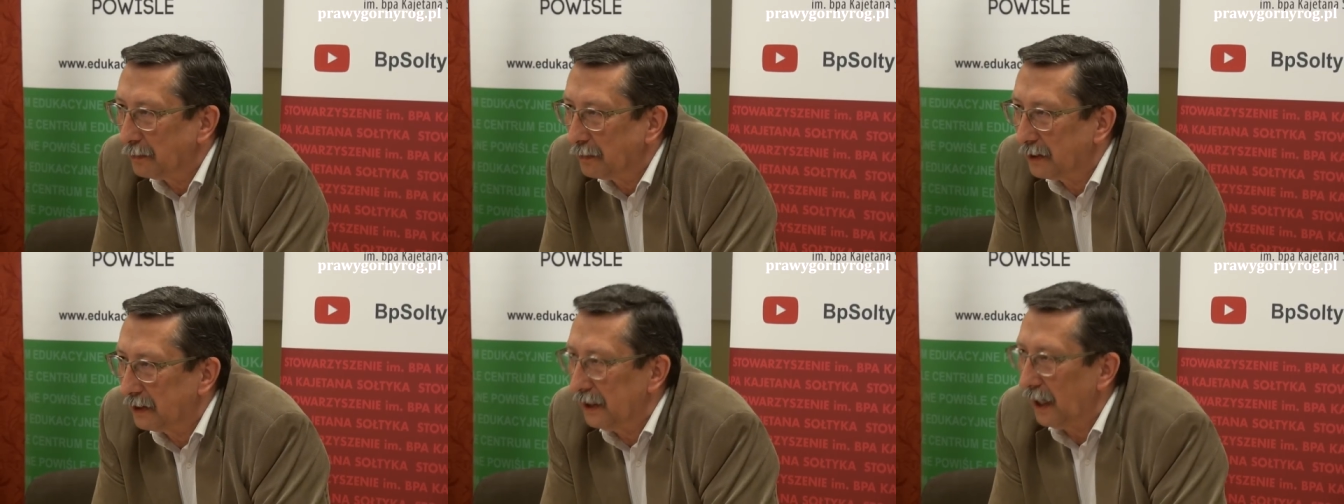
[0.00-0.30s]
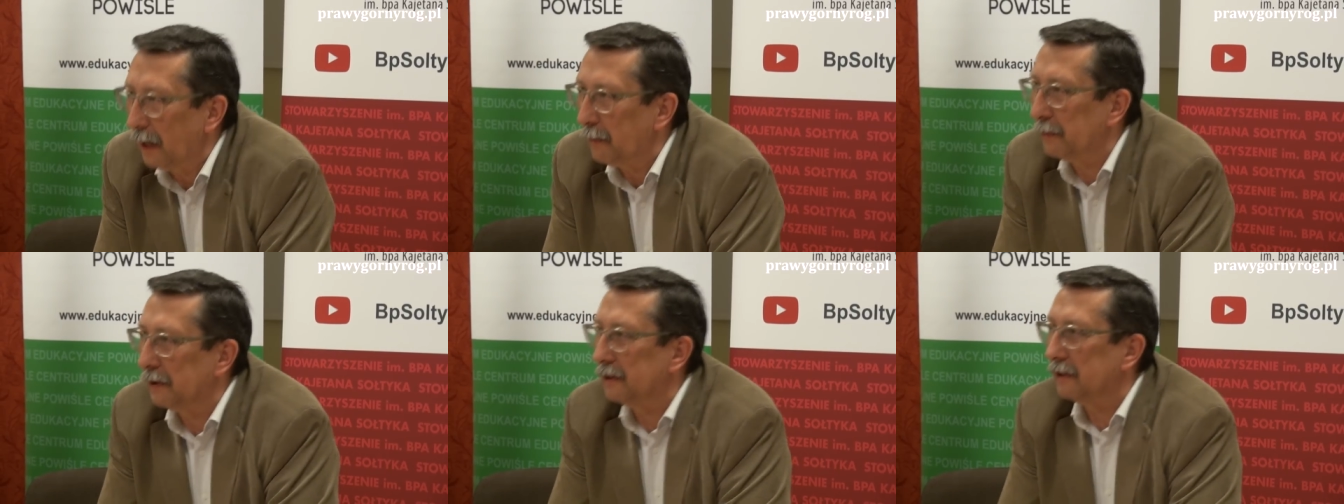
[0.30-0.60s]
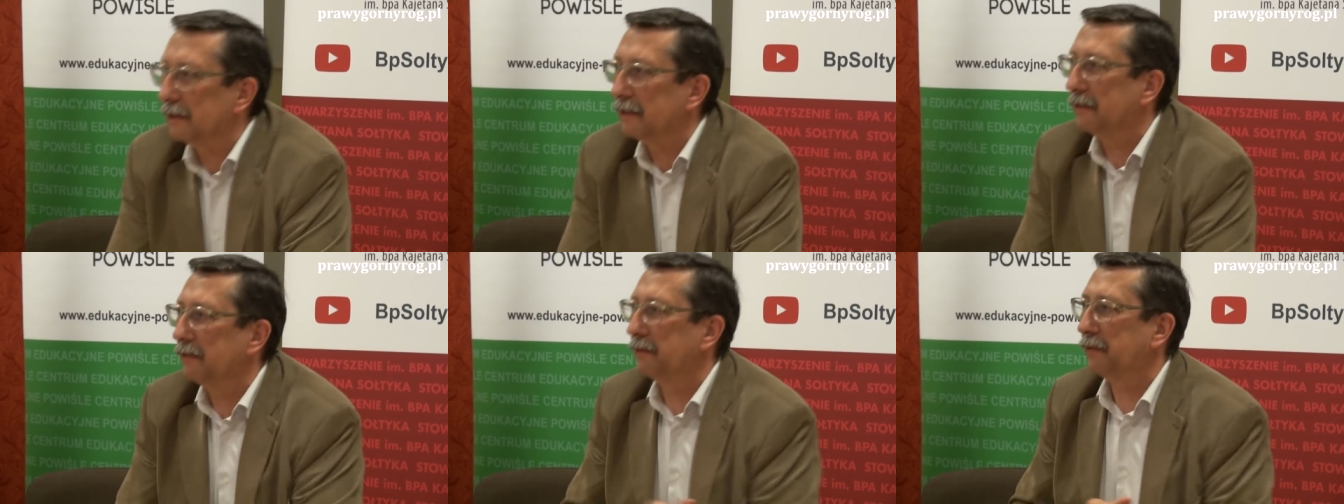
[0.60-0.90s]
znamy
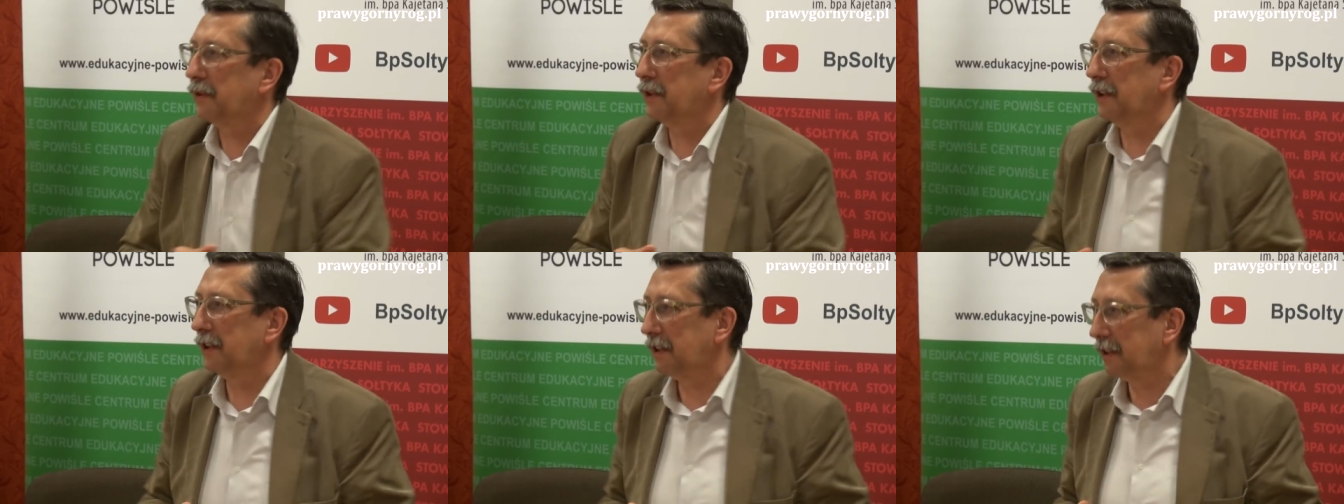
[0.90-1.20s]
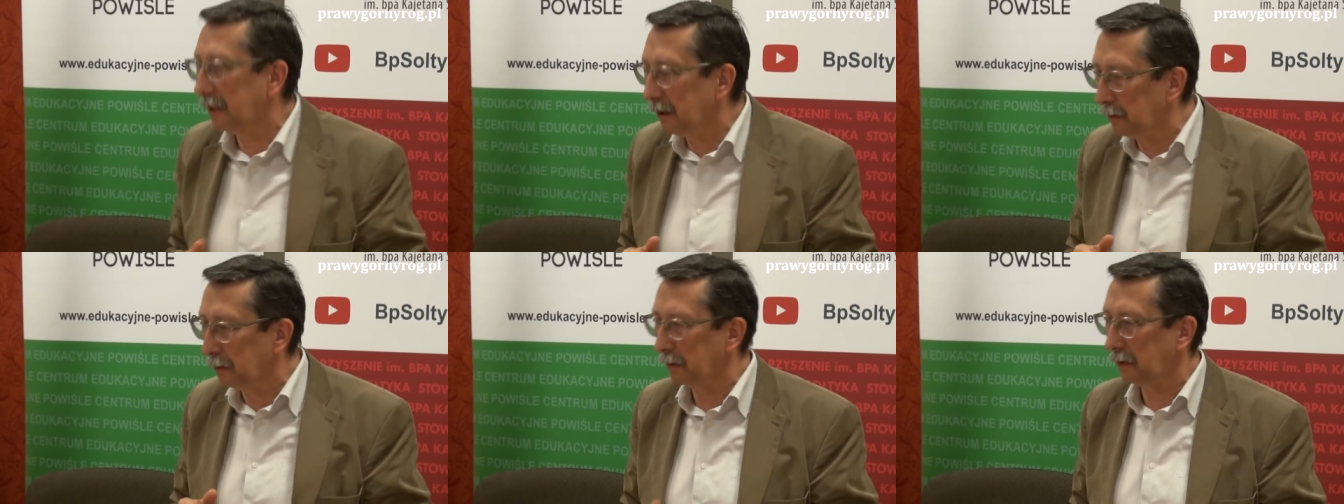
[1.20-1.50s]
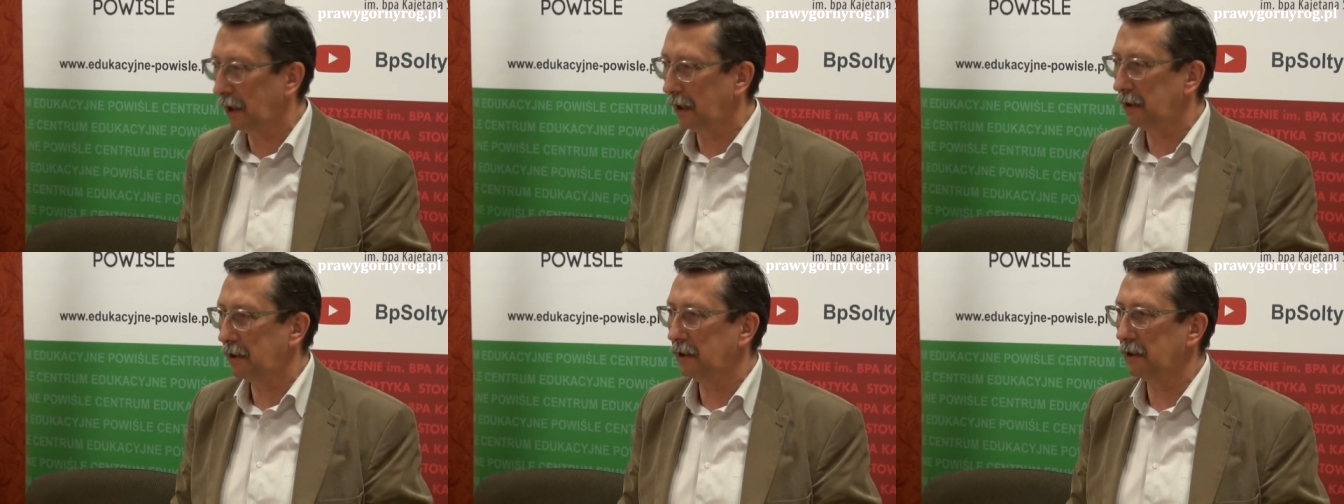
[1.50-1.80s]
wszyscy
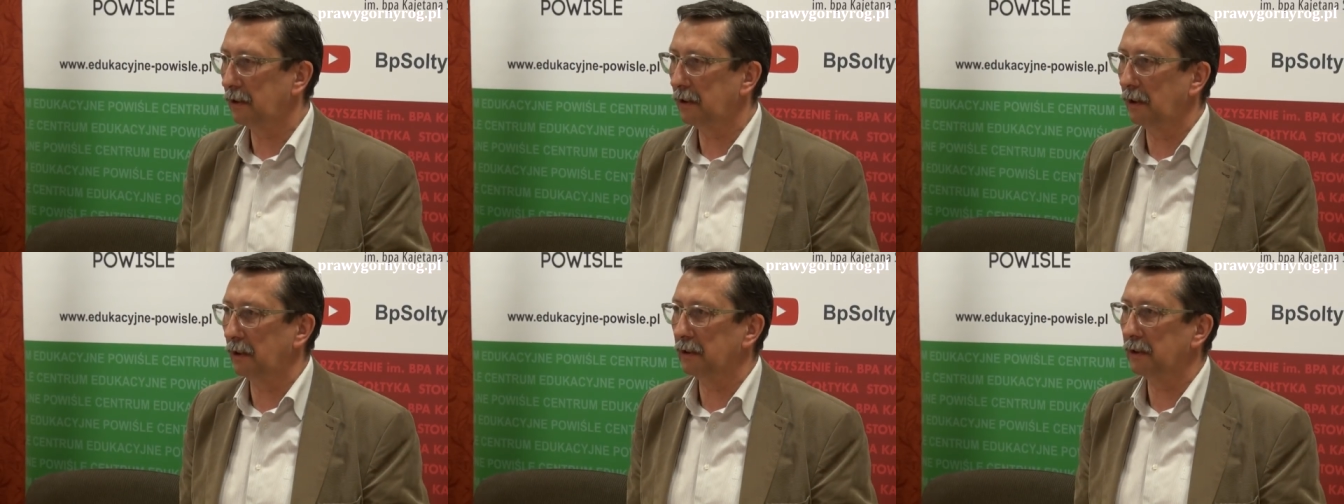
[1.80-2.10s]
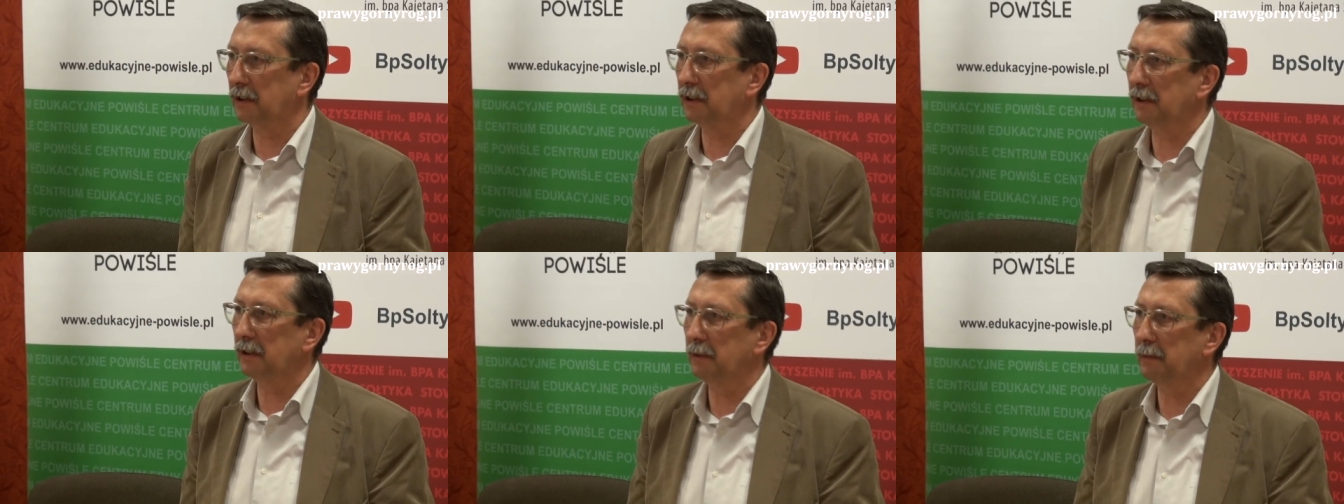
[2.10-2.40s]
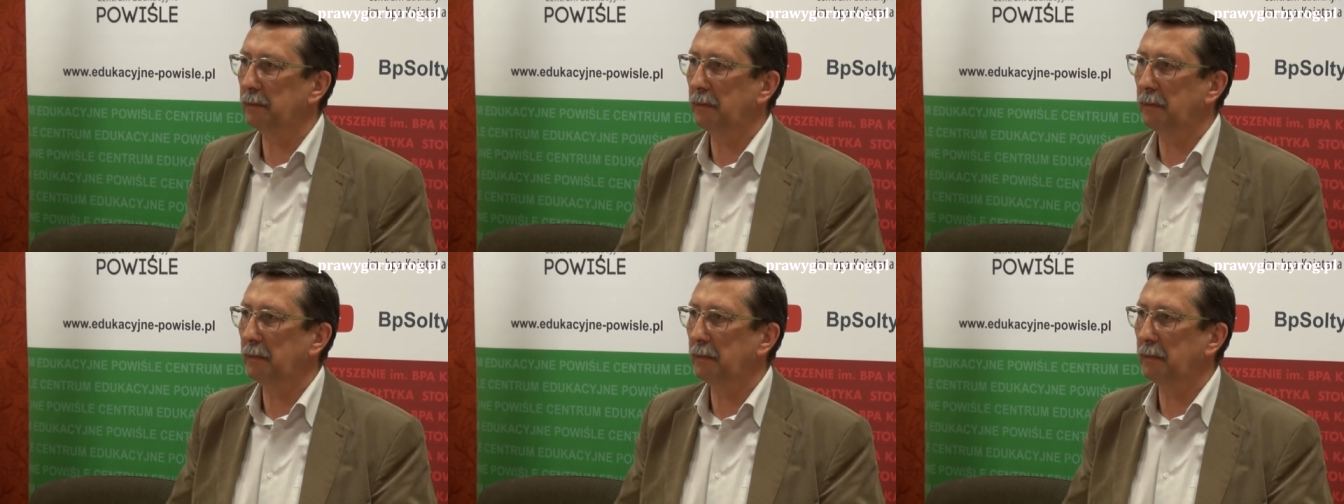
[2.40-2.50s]
tutaj siedzący,